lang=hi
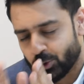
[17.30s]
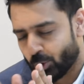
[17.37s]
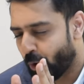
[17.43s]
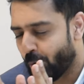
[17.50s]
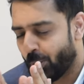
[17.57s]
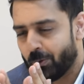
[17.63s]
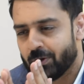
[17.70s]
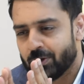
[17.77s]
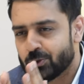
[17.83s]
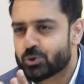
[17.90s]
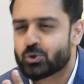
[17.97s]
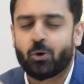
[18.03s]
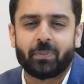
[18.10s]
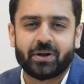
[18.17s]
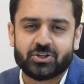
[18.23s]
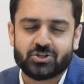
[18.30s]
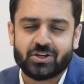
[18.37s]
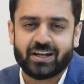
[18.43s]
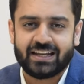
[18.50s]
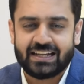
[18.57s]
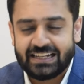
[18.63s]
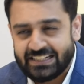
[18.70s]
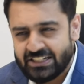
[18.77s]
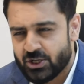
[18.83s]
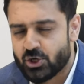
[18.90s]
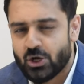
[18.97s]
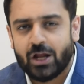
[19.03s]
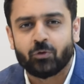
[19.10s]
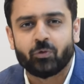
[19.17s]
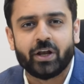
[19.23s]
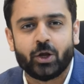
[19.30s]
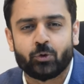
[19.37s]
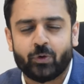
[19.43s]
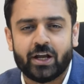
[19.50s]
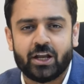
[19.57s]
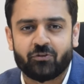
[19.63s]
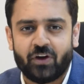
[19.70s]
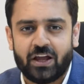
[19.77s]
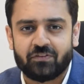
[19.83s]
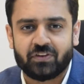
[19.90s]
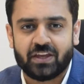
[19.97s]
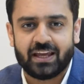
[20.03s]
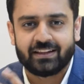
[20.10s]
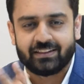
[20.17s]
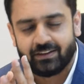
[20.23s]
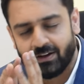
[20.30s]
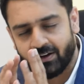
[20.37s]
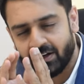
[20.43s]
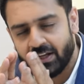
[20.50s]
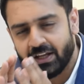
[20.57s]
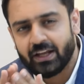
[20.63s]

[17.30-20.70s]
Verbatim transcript: तो जो बच्चे जनवरी 25 के अंदर